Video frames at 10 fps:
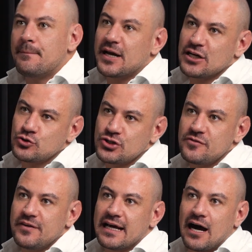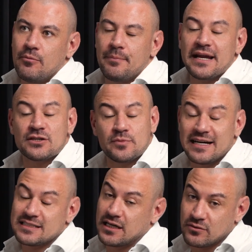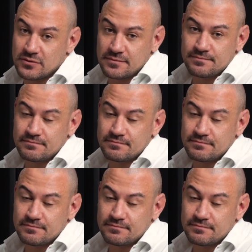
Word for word: para justificar um preço mais alto.